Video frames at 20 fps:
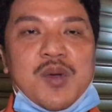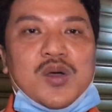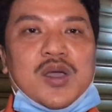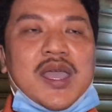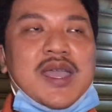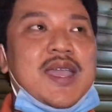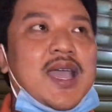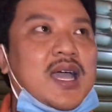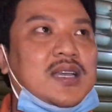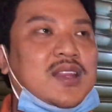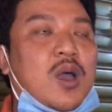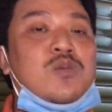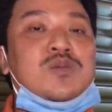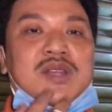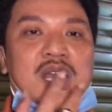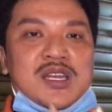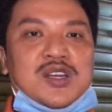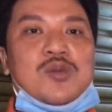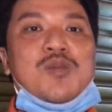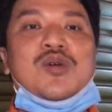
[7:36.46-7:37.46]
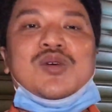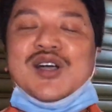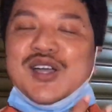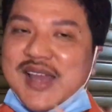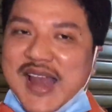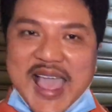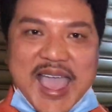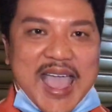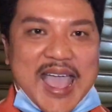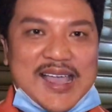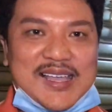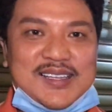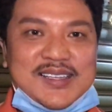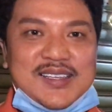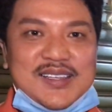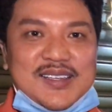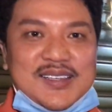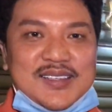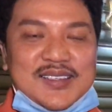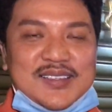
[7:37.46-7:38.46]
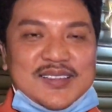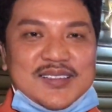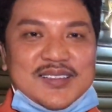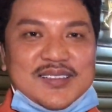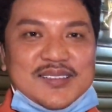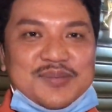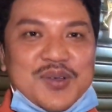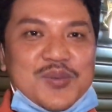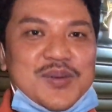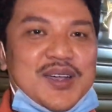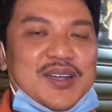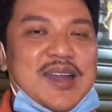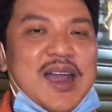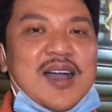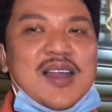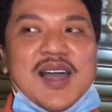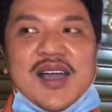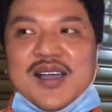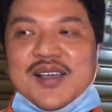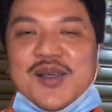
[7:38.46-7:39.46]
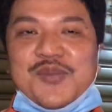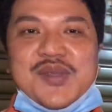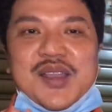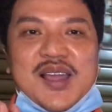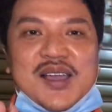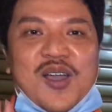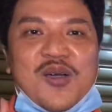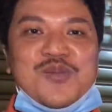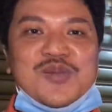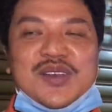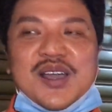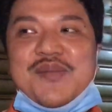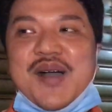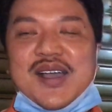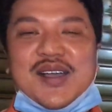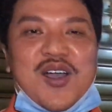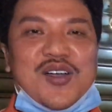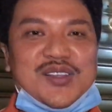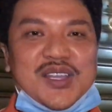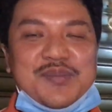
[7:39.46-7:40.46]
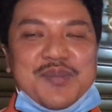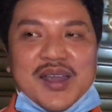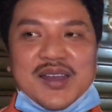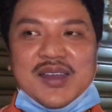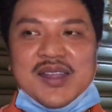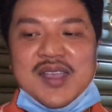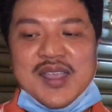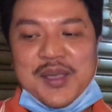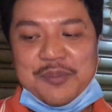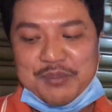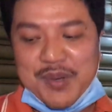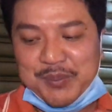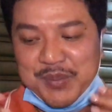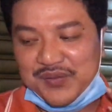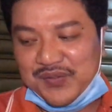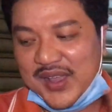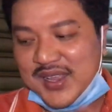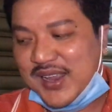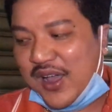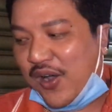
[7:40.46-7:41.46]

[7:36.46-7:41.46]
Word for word: một cái à, thông tin của một người lạ Chưa một người đó là giống như là không có bà con với mình mà mình phải